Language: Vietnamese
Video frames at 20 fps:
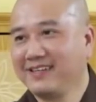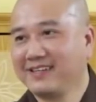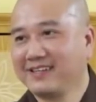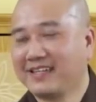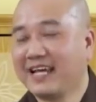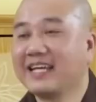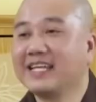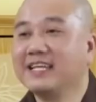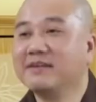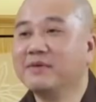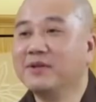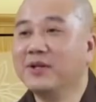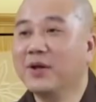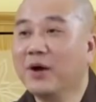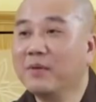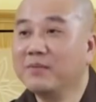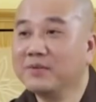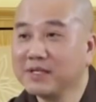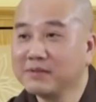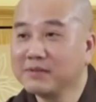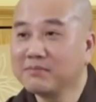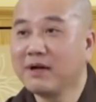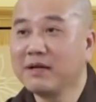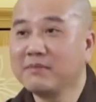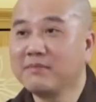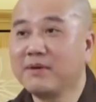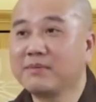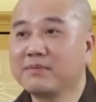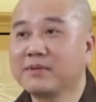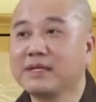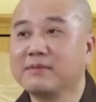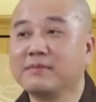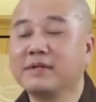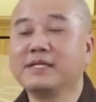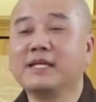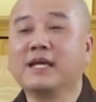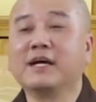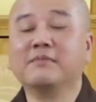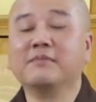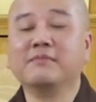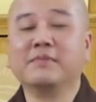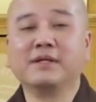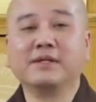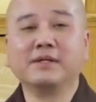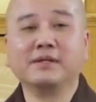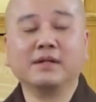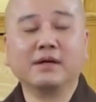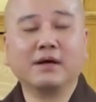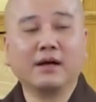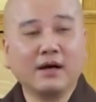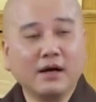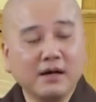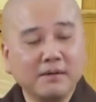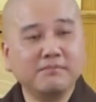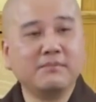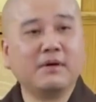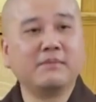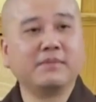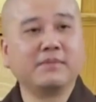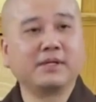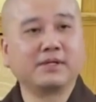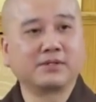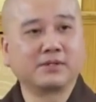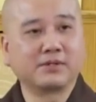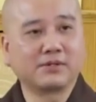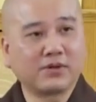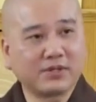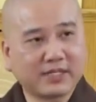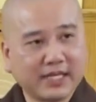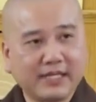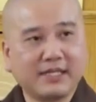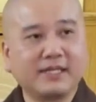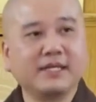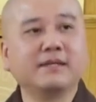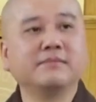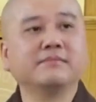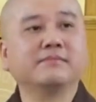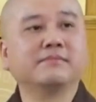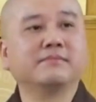Thay vì mình ôm rất máy móc thì bây giờ mình ôm mà mình có trách nhiệm.